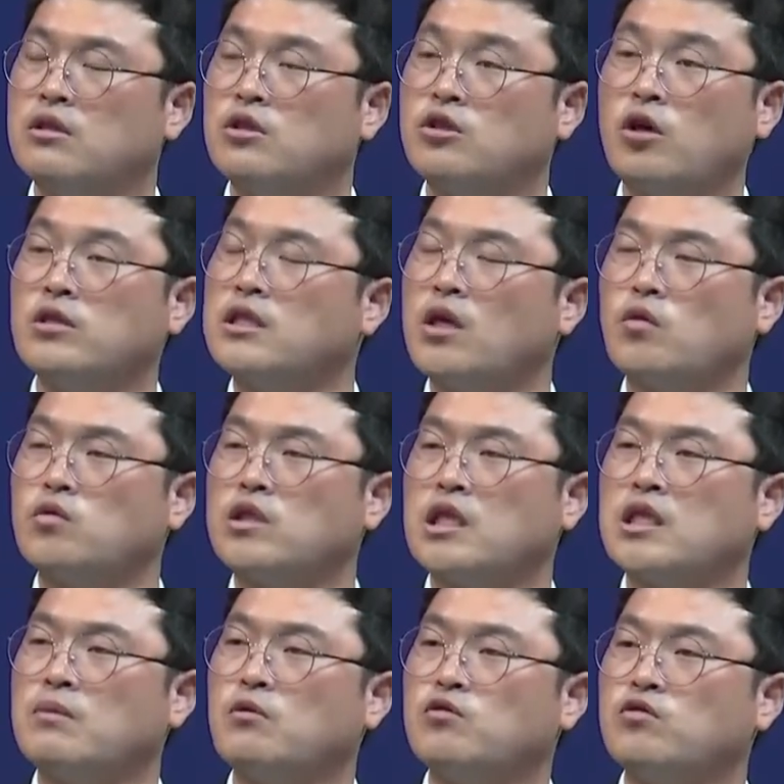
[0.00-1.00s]
절대로
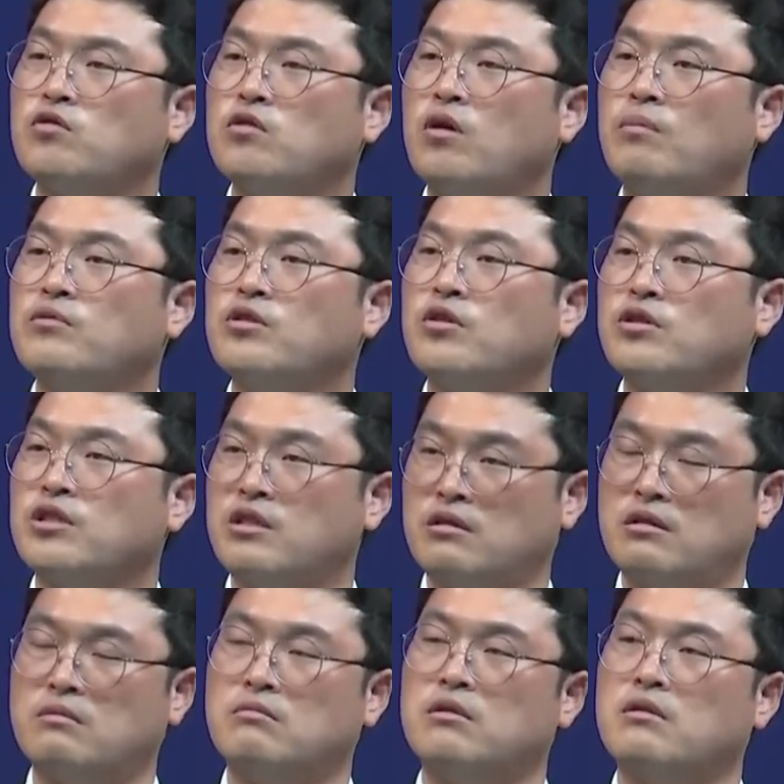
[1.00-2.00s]
찾아볼 수 없는 것이
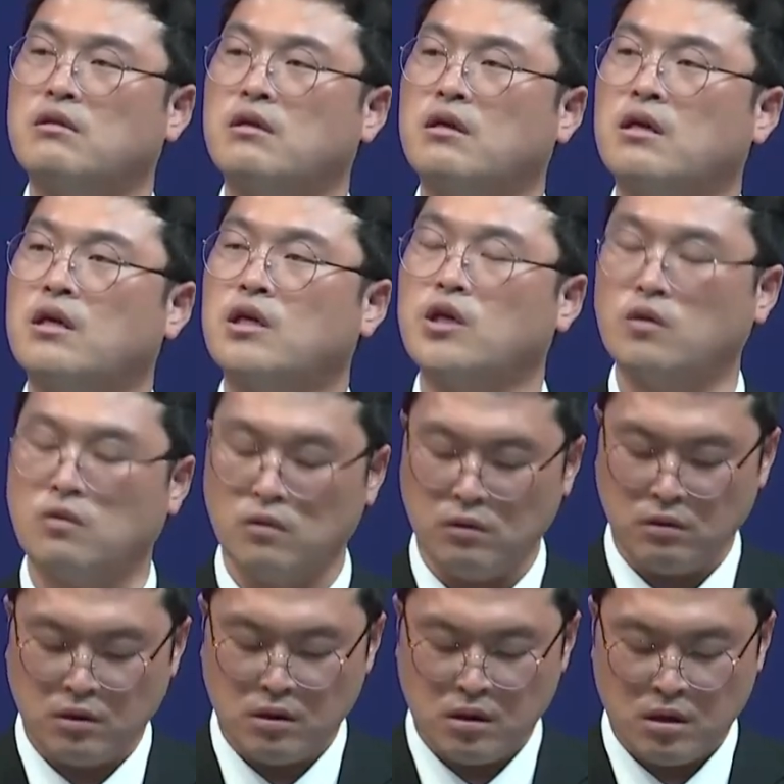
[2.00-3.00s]
있습니다. 그리고
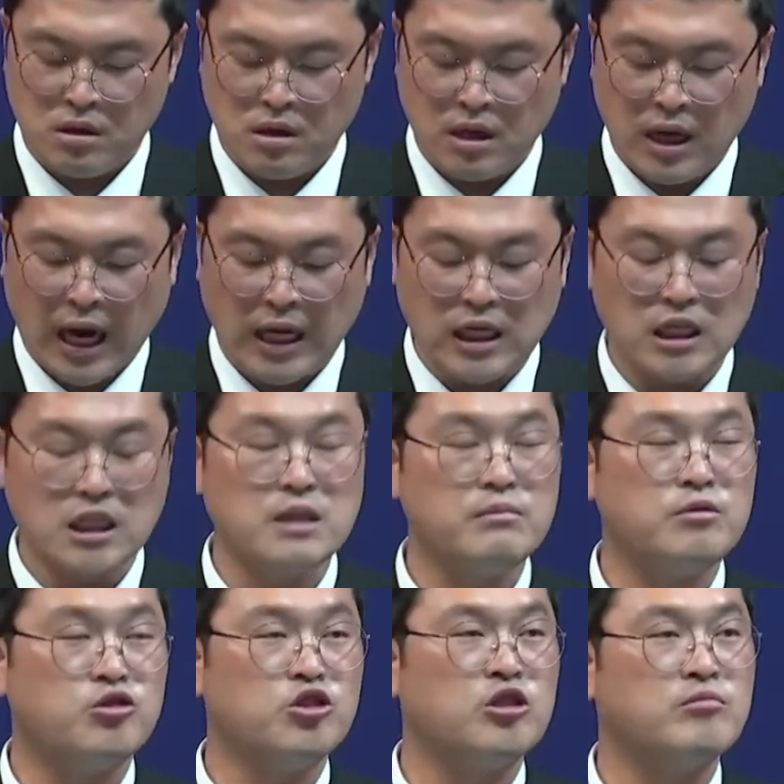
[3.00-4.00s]

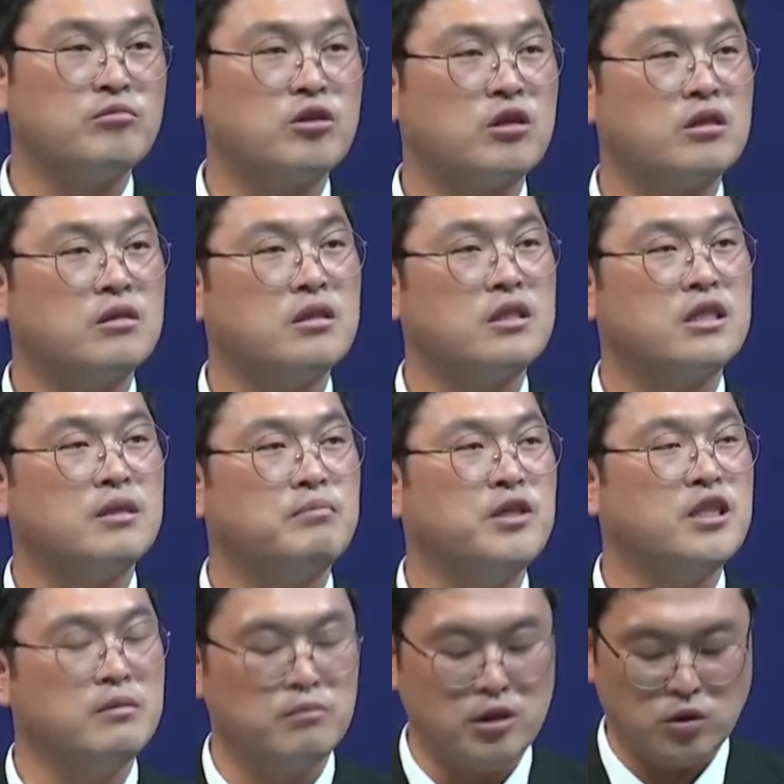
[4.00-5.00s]
하나님 중심적인 그
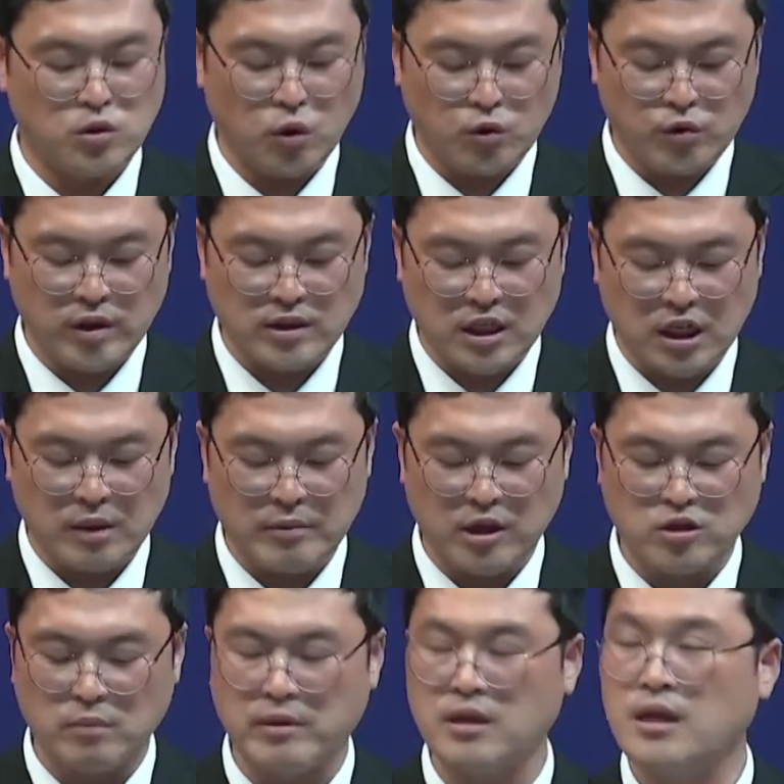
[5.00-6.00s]
믿음을 소유한
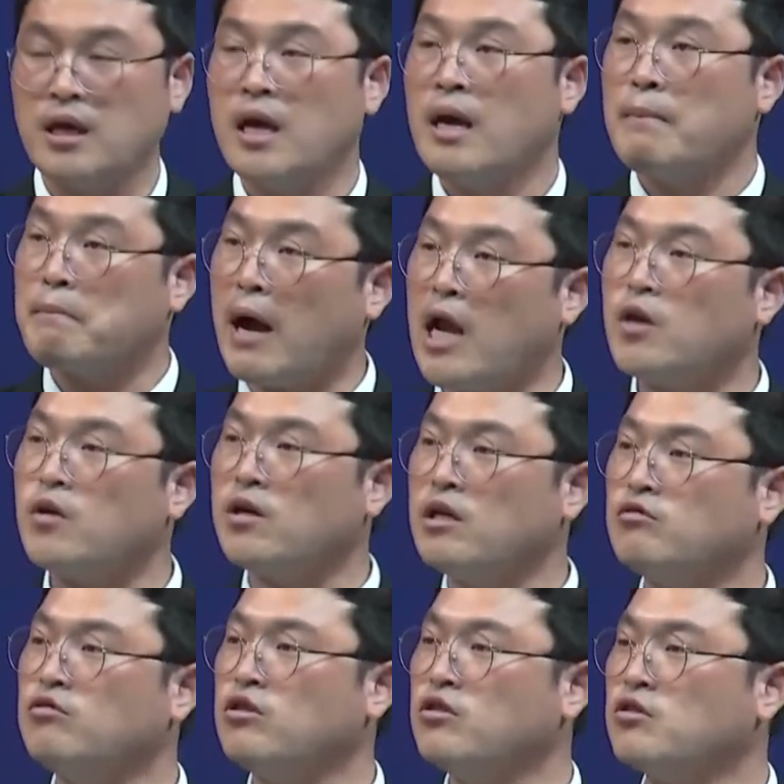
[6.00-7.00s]
사람에게서만 발견할
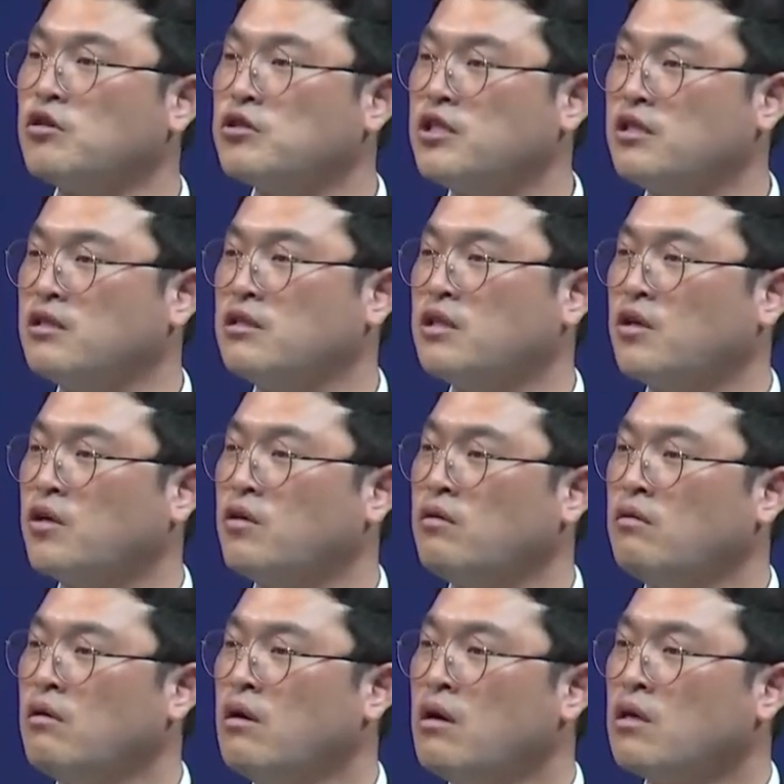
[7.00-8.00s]
수 있는 것이 있는데요.
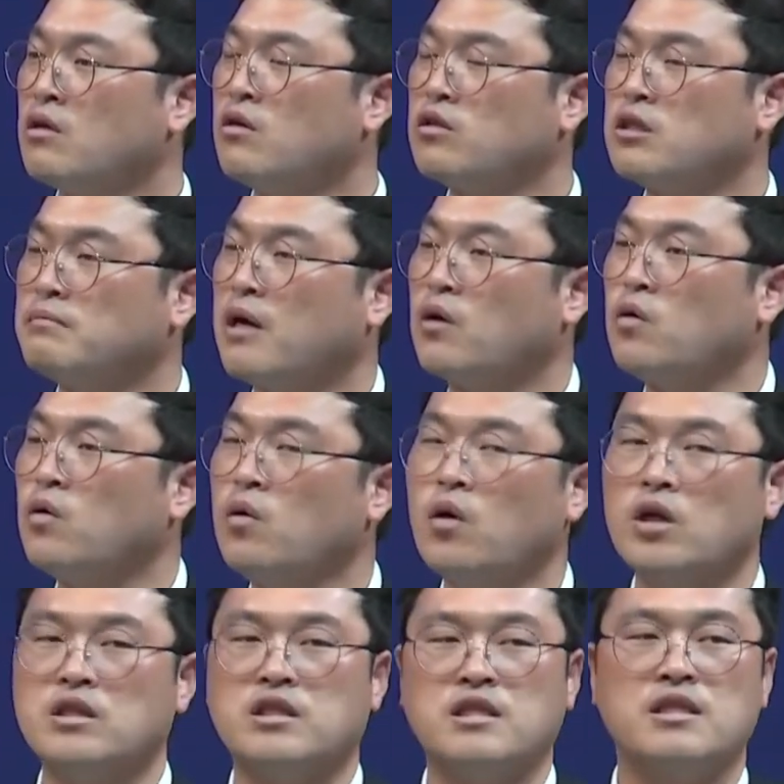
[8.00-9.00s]
그것은 바로
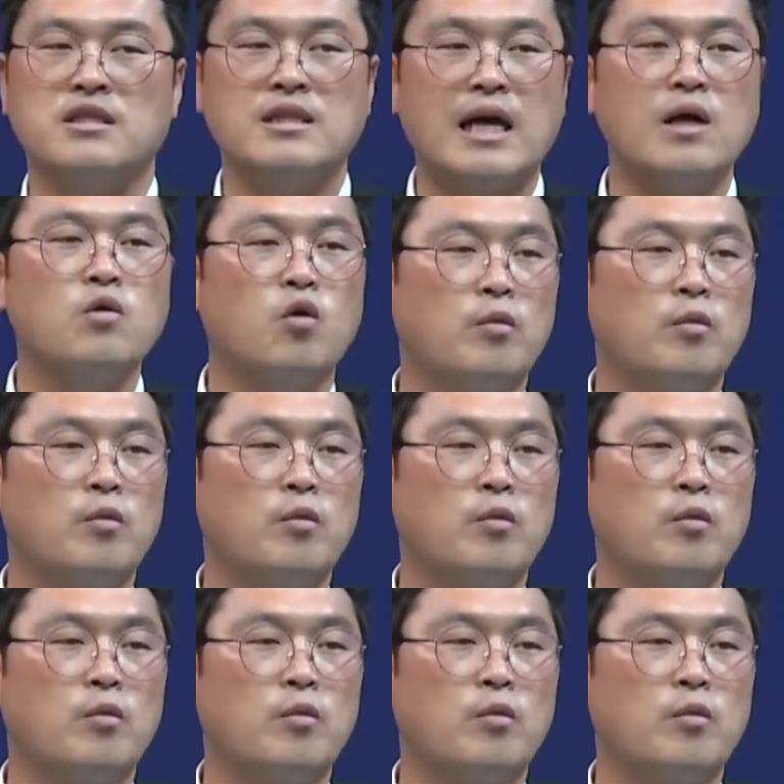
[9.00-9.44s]
신앙